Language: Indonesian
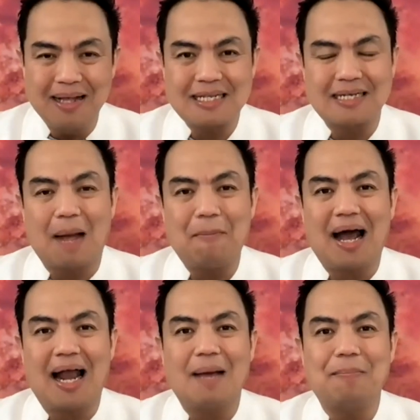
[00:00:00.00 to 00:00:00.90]
sedang
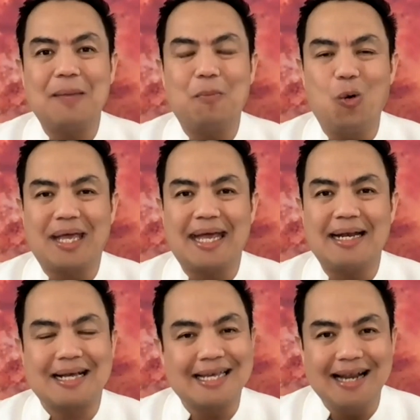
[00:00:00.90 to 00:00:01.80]
mengalami
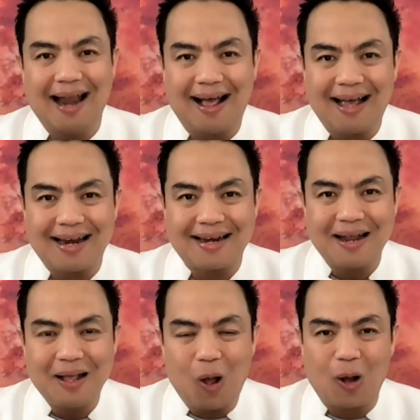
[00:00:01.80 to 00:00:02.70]
mungkin kehilangan
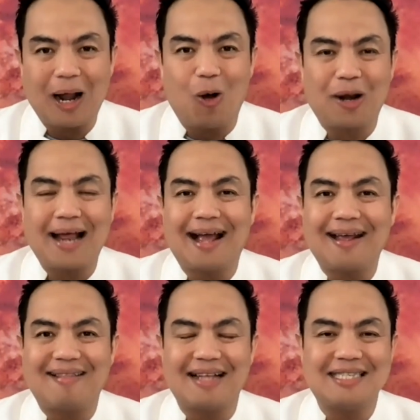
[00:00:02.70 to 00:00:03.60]
orang-orang yang
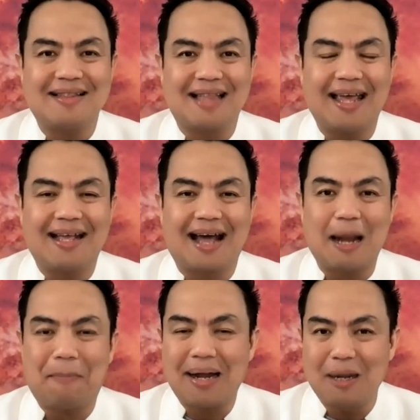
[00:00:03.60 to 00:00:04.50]
kita cintai
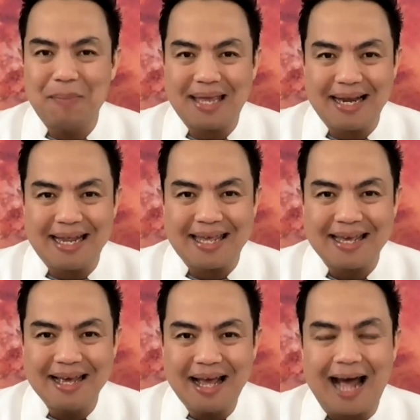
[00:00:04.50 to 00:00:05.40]
karena pandemi ini,
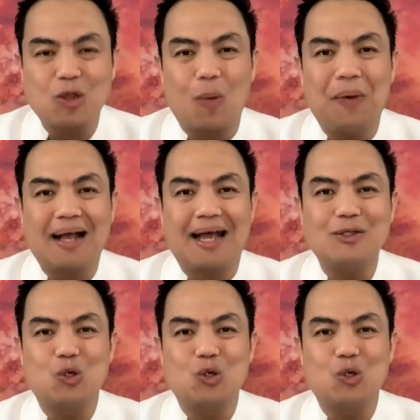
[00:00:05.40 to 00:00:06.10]
atau bahkan